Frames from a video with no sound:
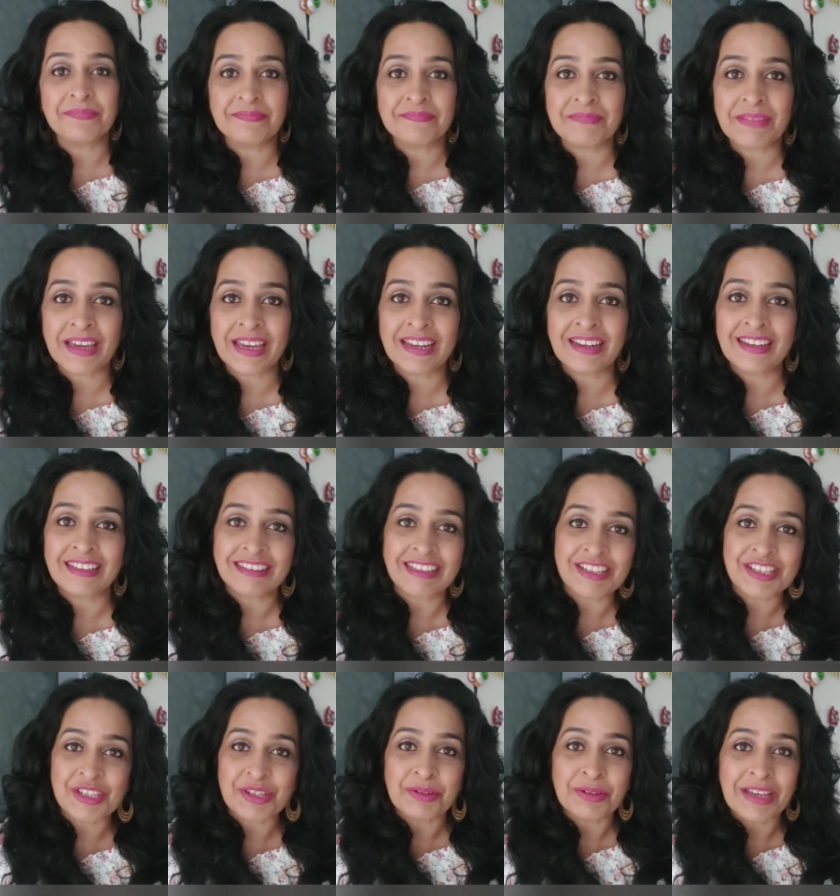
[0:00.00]
बहन
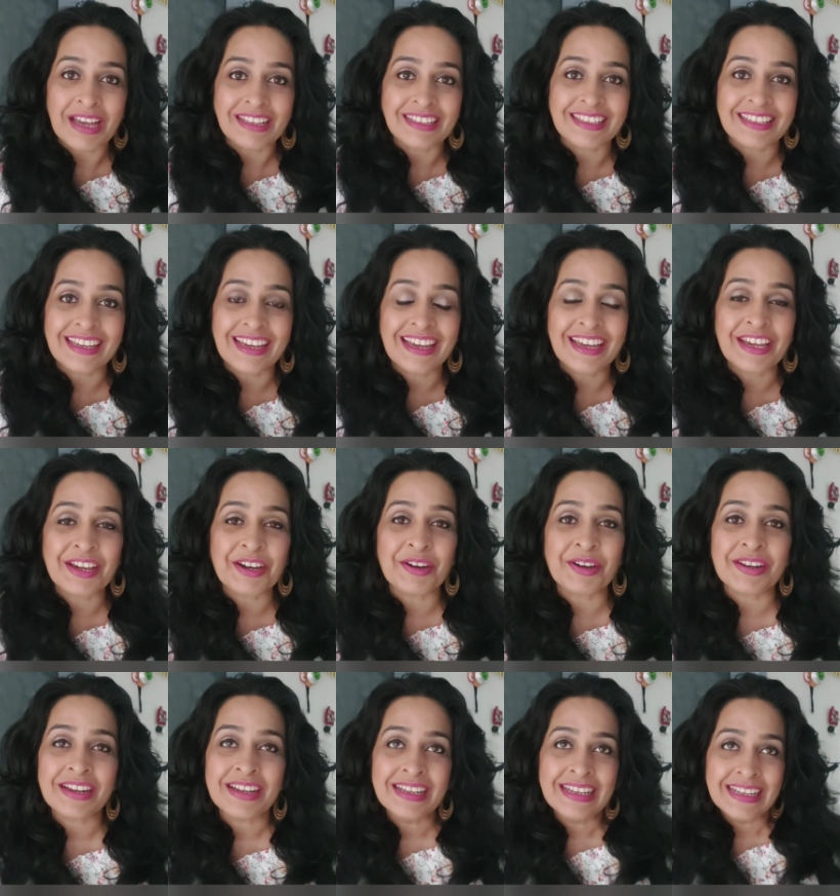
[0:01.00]
लता जी को याद किया है और